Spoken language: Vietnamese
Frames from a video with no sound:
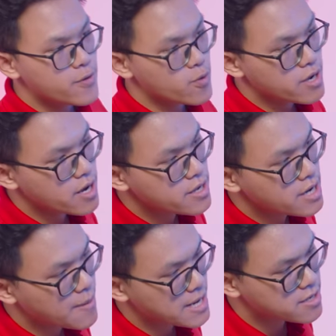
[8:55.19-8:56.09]
Ví dụ như
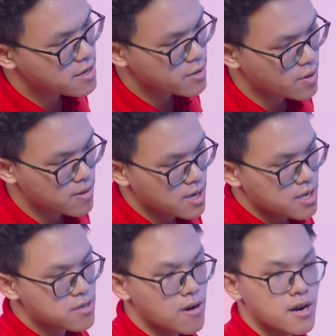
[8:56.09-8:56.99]
những cái mặt trước này đúng không?
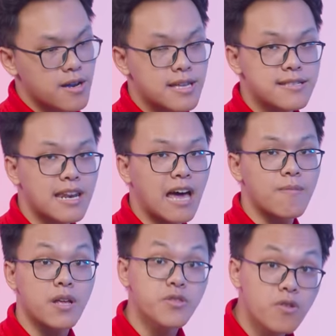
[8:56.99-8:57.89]
Thường là người ta sẽ
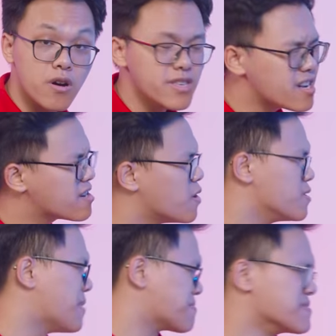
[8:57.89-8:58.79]
làm là nhựa như các kiểu
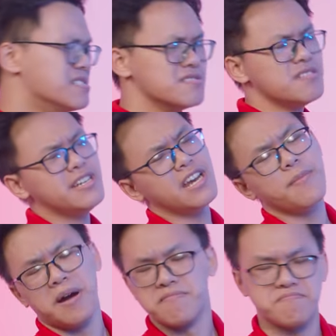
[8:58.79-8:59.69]
nhưng mà Liên
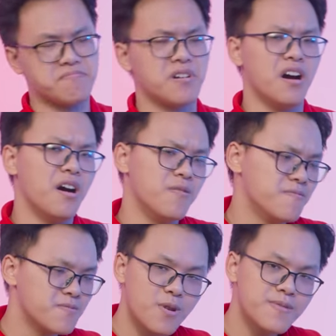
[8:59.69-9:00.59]
Liên bảo
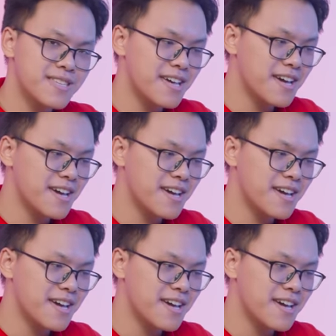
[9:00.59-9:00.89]
không, tôi không thích